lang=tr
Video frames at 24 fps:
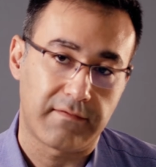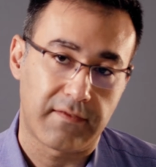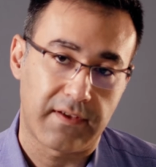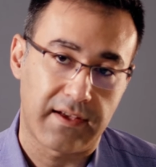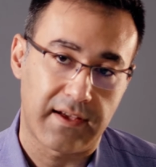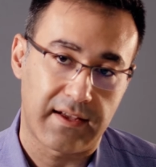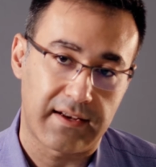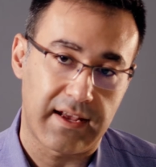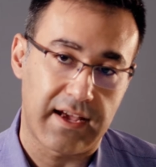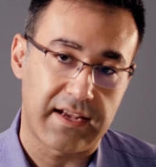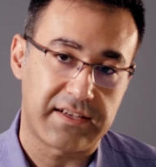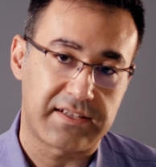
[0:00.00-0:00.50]

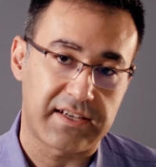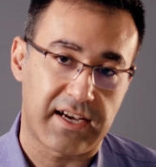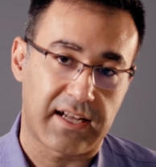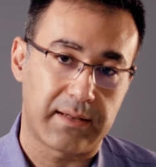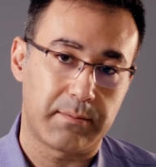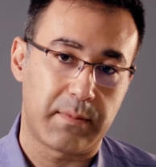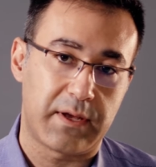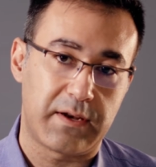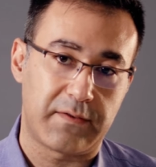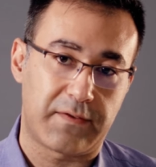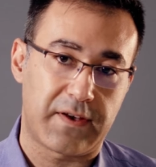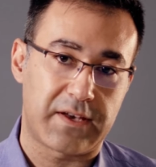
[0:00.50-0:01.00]
ve hani Agile
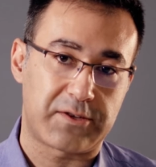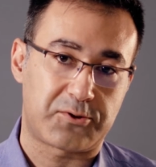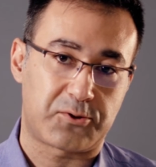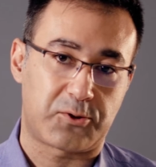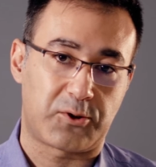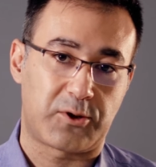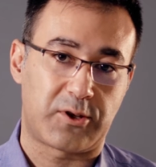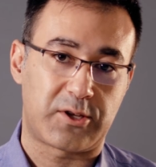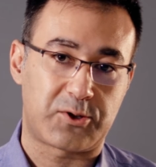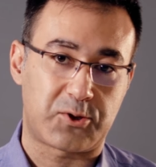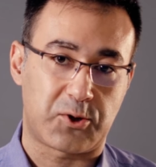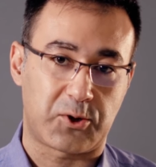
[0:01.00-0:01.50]

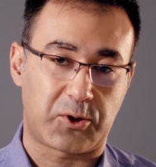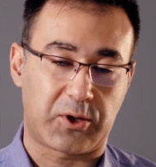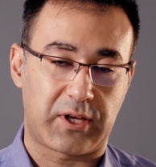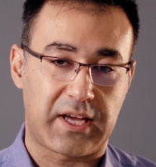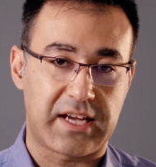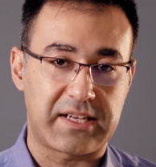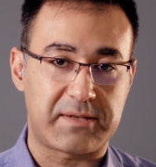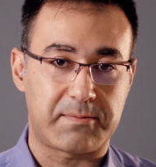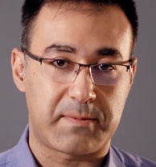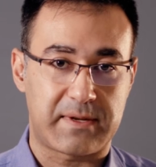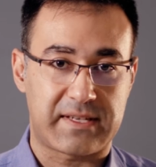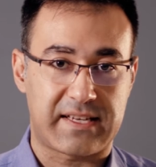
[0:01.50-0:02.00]
Manifesto'da da çok
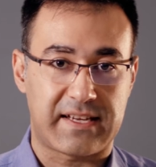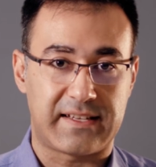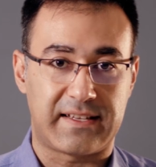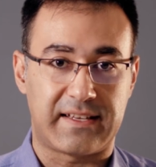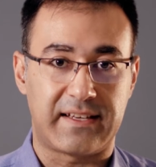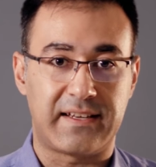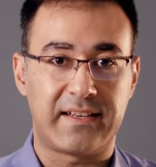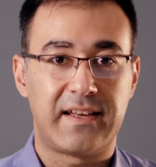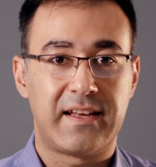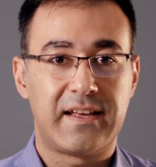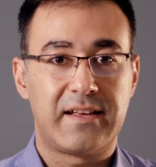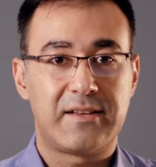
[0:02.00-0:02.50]
geçmese
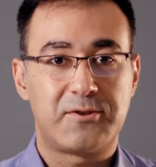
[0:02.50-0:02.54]
de